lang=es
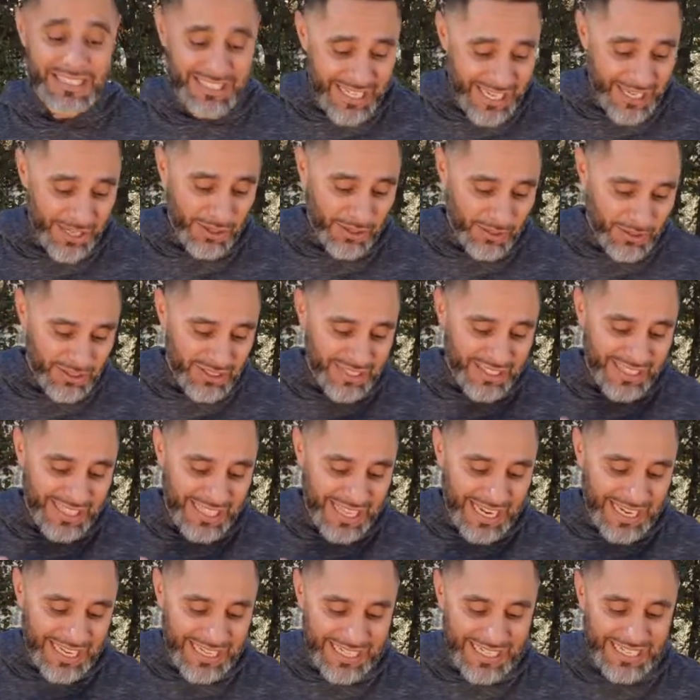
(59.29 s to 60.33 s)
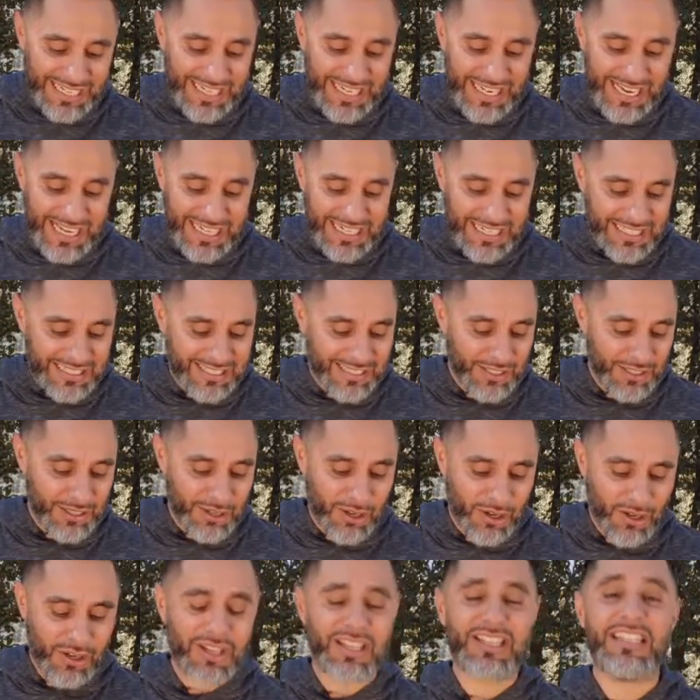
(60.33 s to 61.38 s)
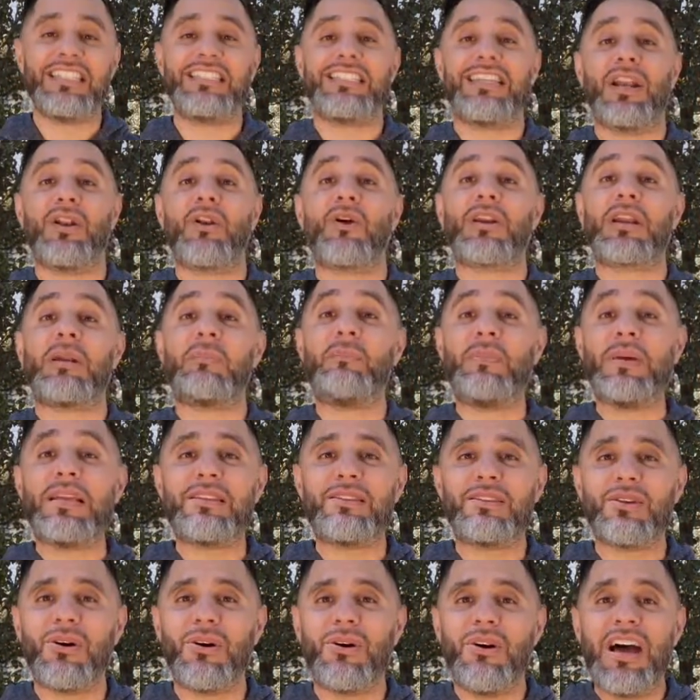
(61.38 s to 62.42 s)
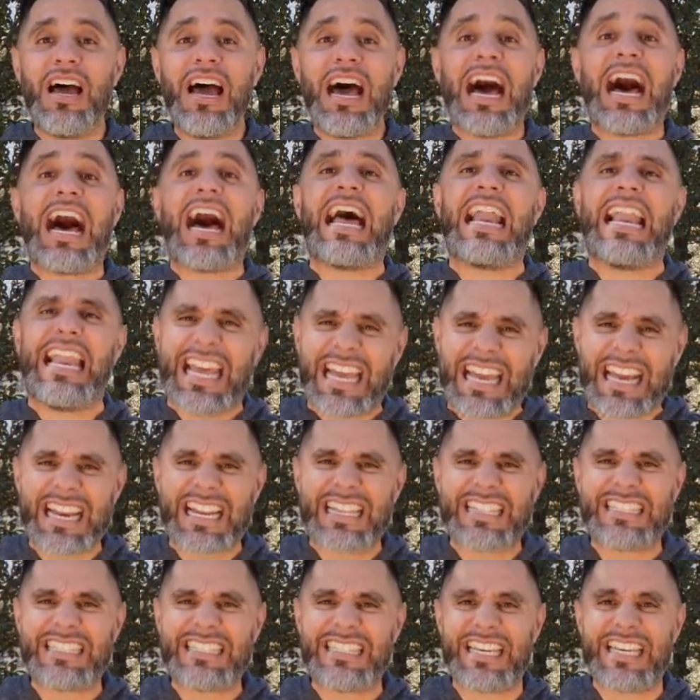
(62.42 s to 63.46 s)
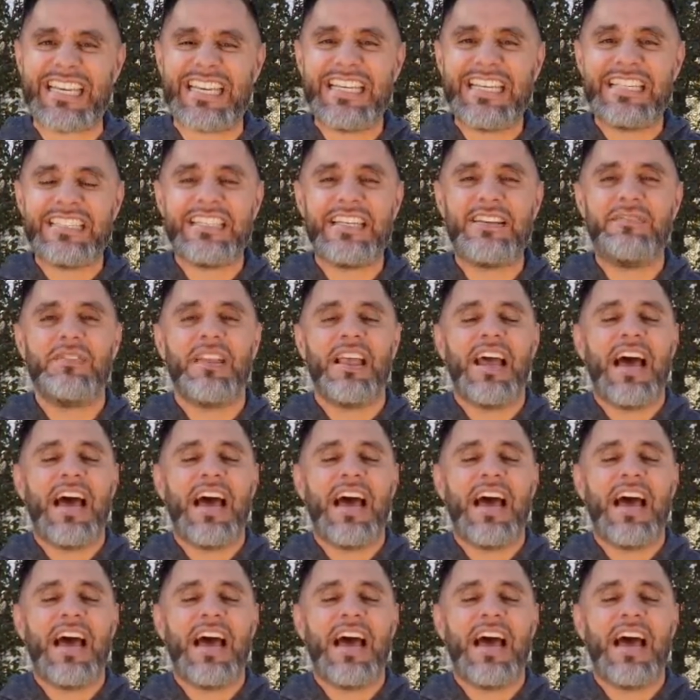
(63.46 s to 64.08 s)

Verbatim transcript: llenos de alegría en el Señor, dice, lo repito alégranse. ¿sí?